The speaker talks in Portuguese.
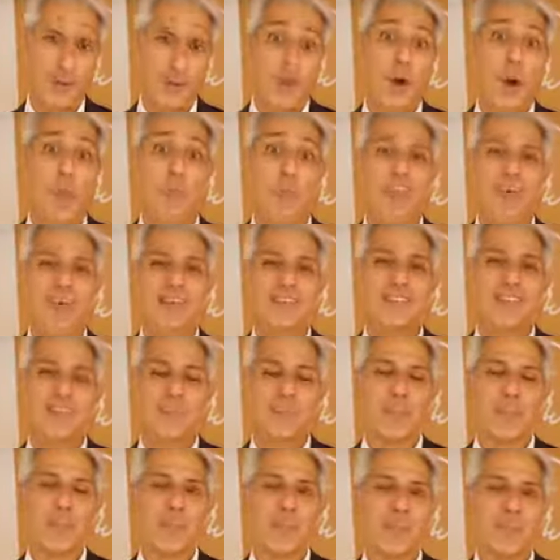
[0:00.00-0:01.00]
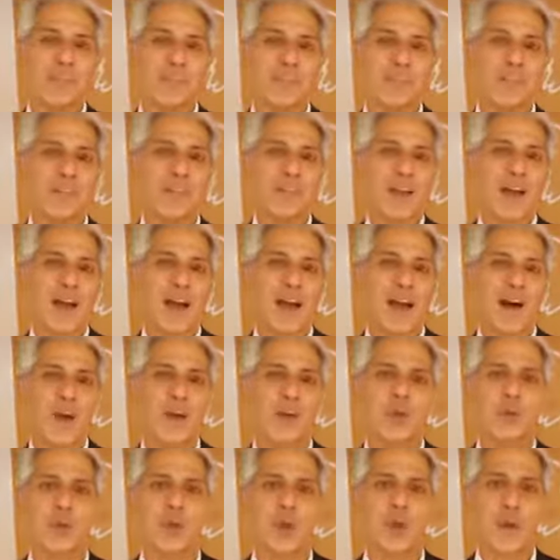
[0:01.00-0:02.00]
É o PSB se
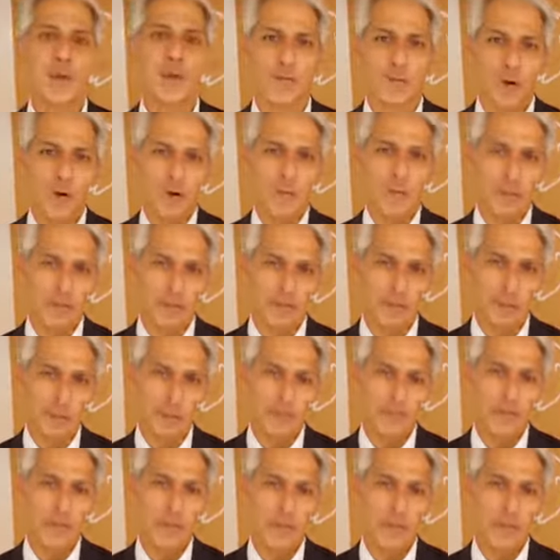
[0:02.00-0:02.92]
autorreformando,